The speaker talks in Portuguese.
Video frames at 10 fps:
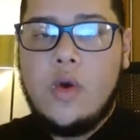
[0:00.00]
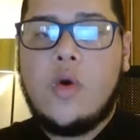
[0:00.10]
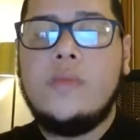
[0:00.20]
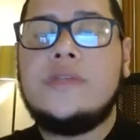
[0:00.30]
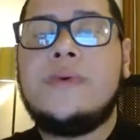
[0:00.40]

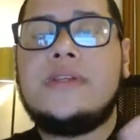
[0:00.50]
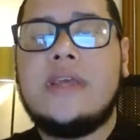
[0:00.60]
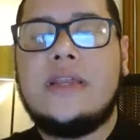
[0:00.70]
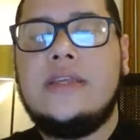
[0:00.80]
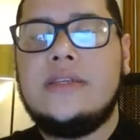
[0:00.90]
Como
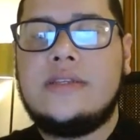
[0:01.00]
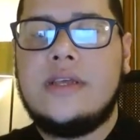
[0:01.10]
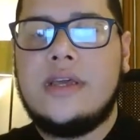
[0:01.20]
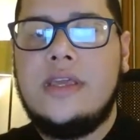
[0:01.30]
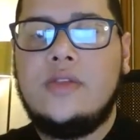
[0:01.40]

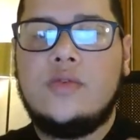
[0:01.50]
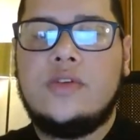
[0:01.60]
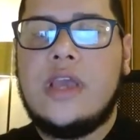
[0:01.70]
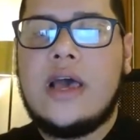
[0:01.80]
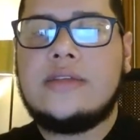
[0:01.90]
especialista
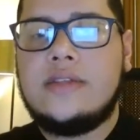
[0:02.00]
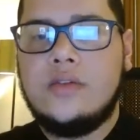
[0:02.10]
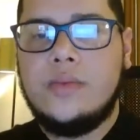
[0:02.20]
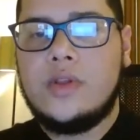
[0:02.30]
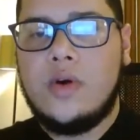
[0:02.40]
entusiasta
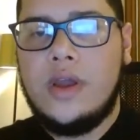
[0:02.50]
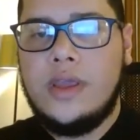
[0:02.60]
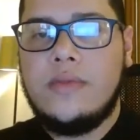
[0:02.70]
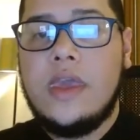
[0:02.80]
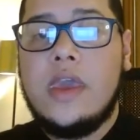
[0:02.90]
do Bitcoin,